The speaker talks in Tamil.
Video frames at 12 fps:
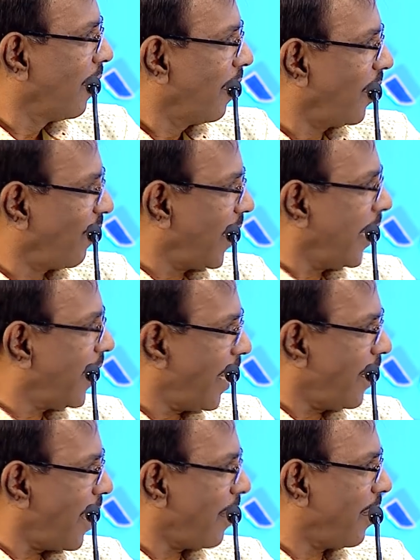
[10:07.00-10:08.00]
இந்த வரிக்கு
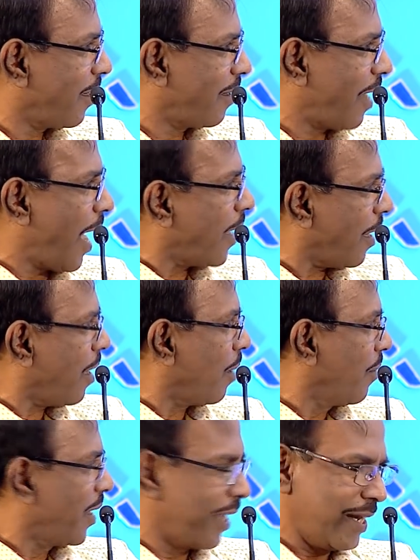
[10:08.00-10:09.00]
என்ன
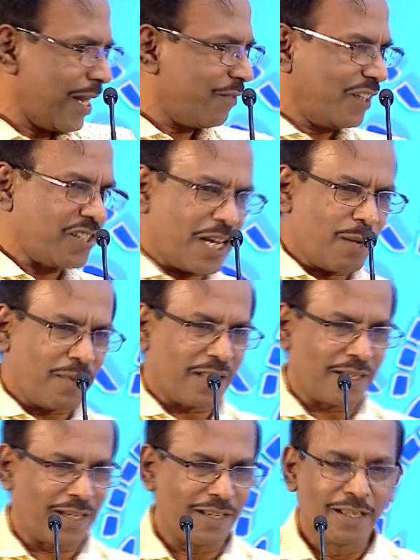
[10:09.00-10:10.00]
காரணம் என்ன விஷயம் அது